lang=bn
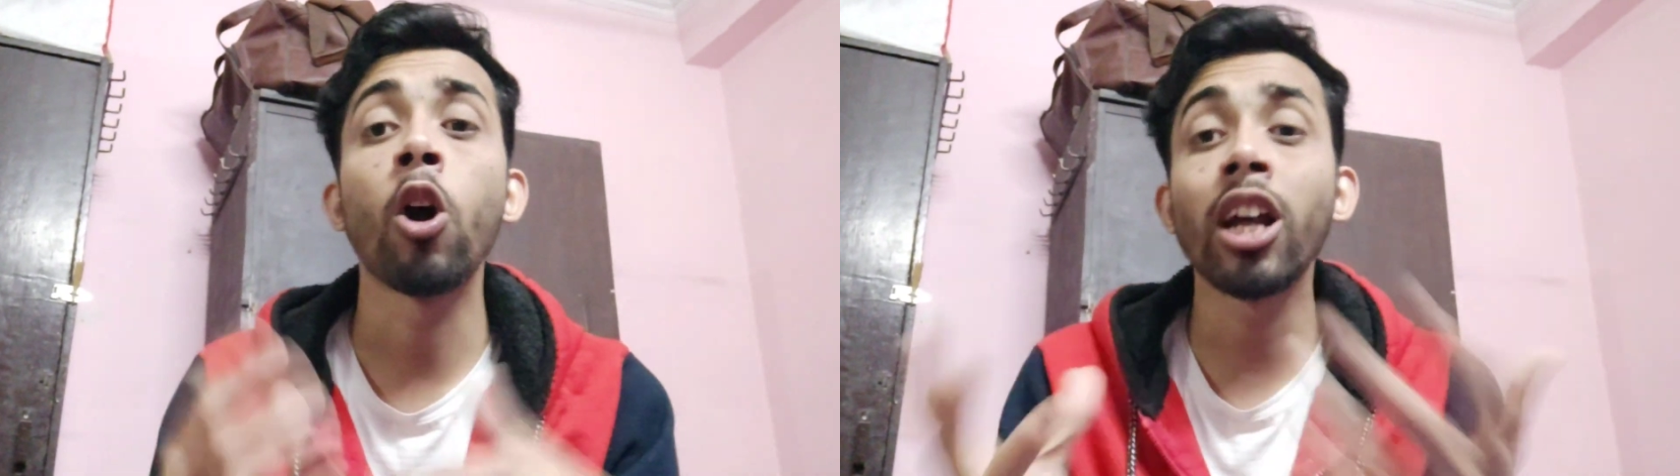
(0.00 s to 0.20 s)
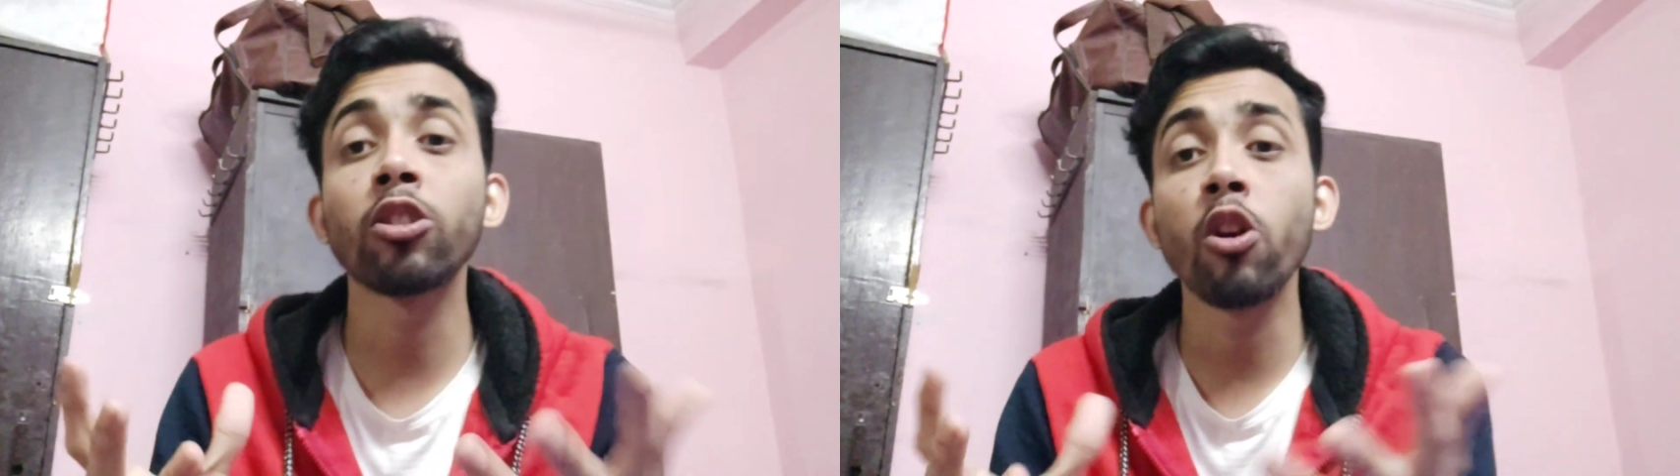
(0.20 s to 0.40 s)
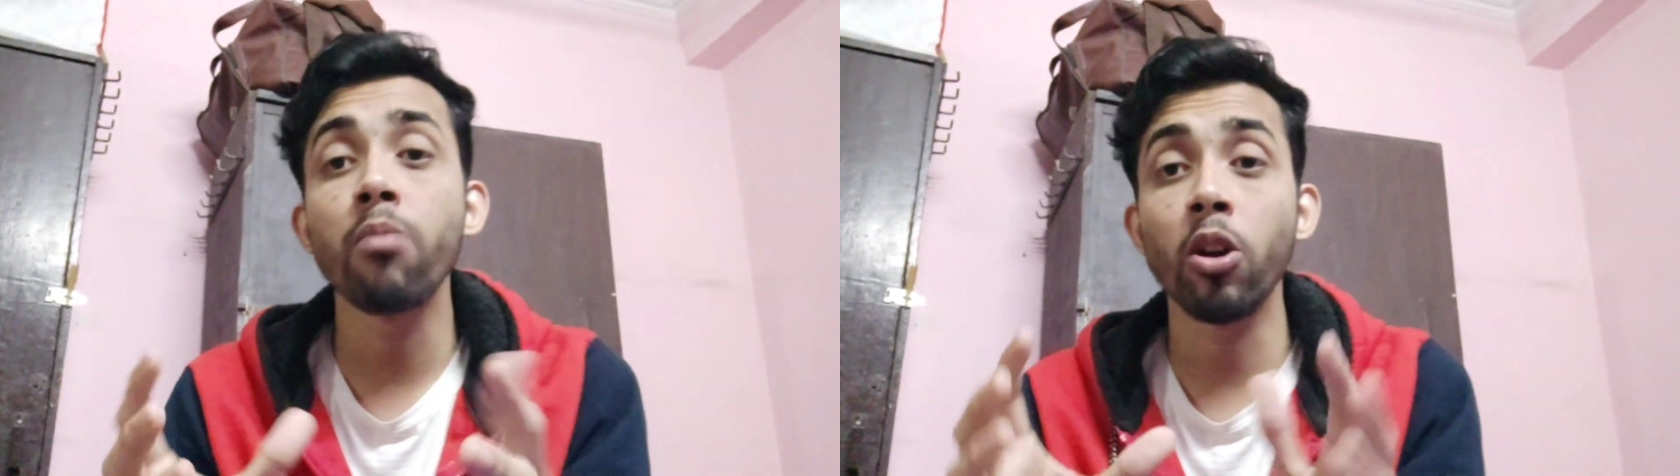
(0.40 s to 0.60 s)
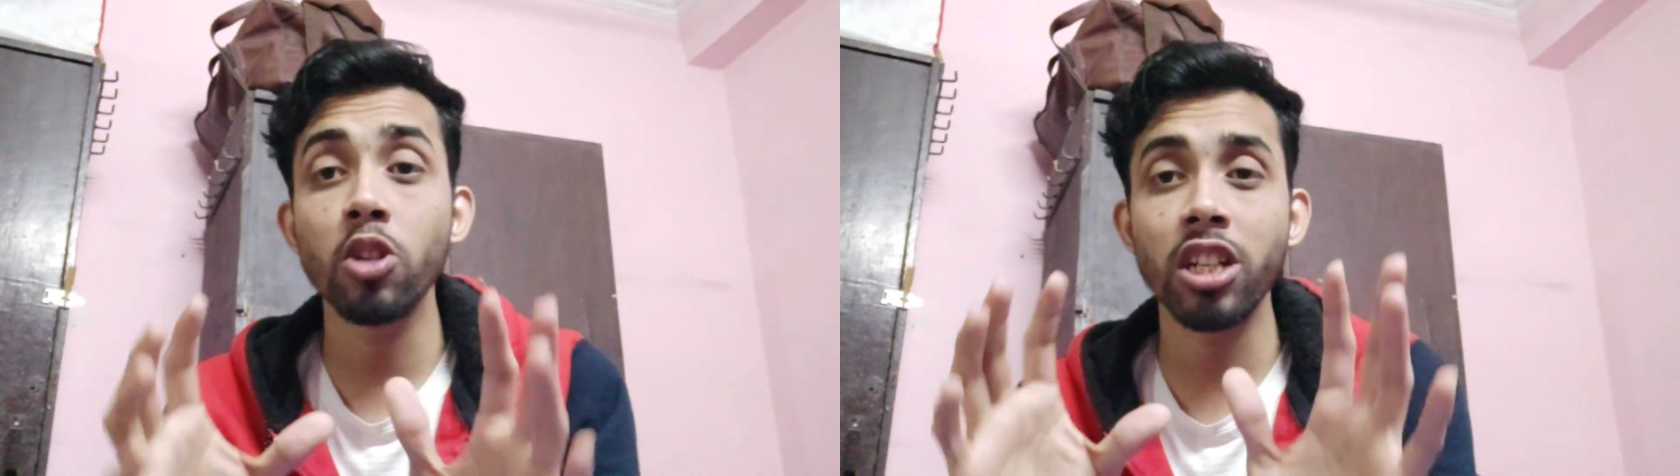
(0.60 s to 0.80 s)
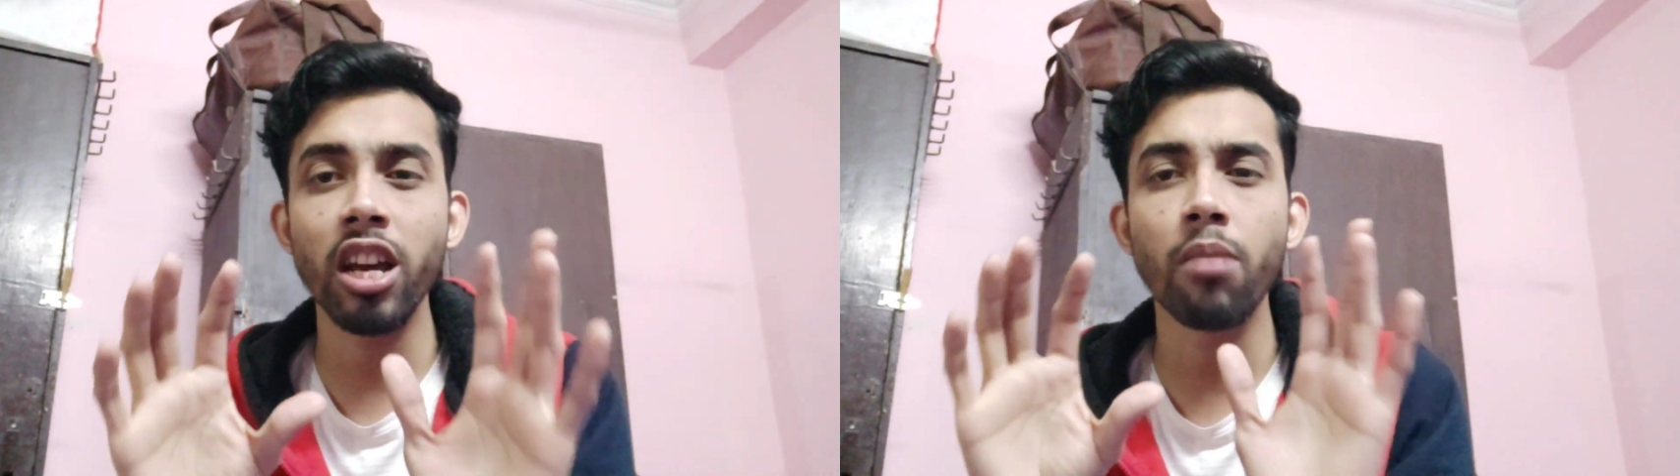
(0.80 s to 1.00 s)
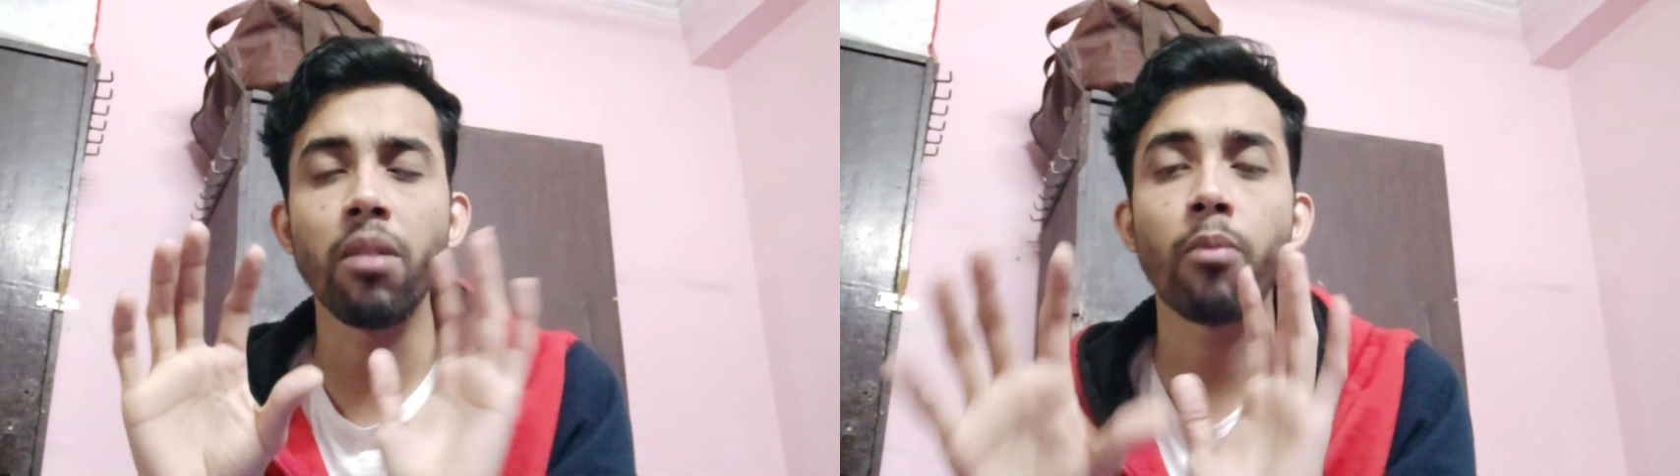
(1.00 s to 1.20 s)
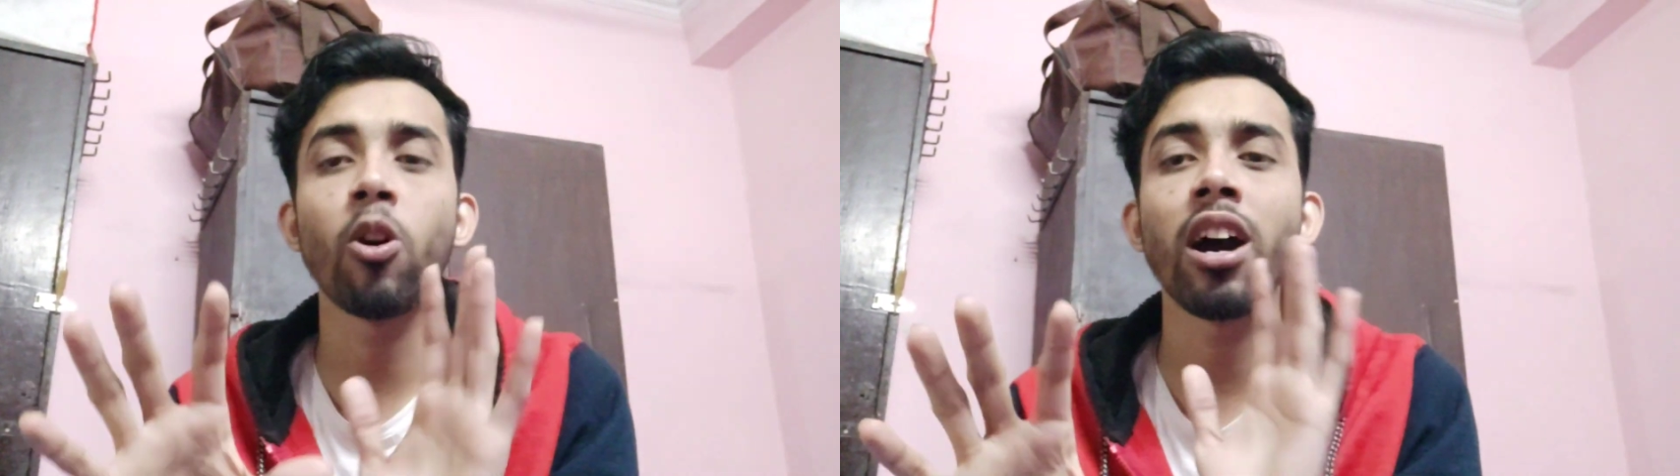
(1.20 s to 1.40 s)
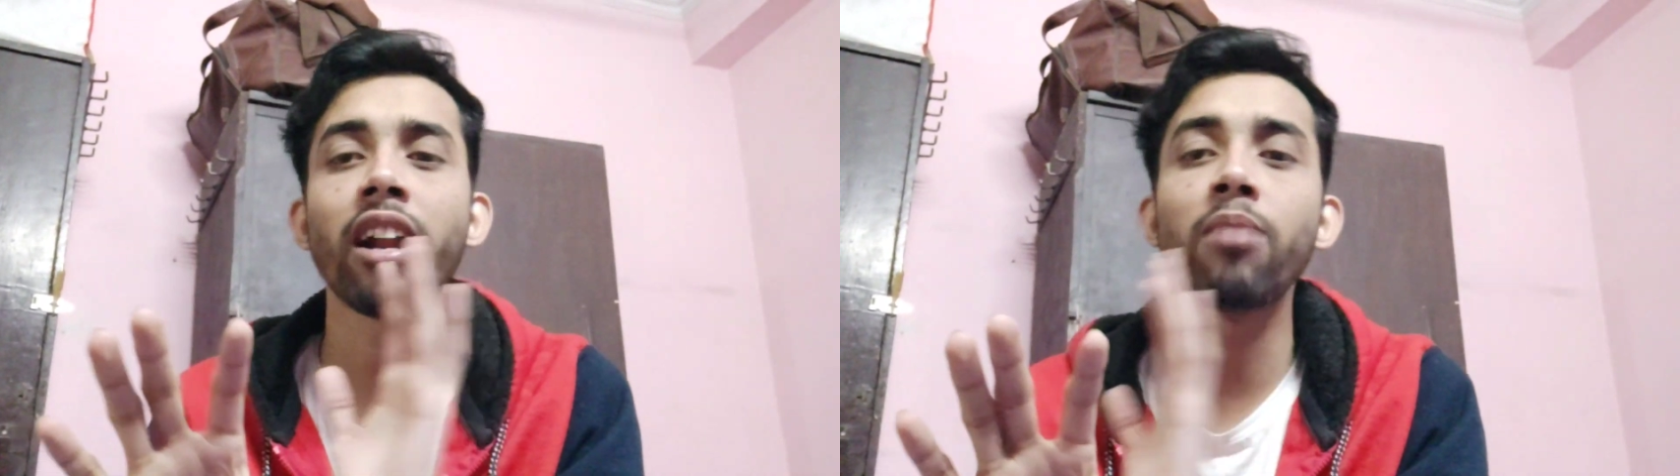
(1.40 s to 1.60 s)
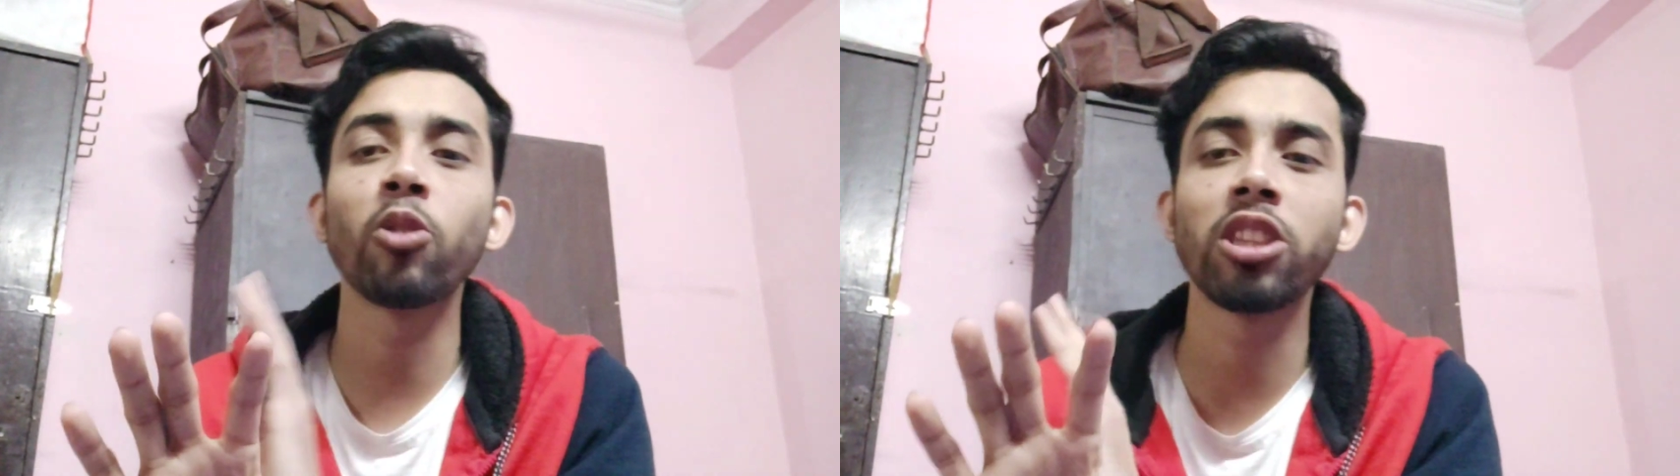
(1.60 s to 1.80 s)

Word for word: হঠাৎ ওই মানুষটার ব্যবহারের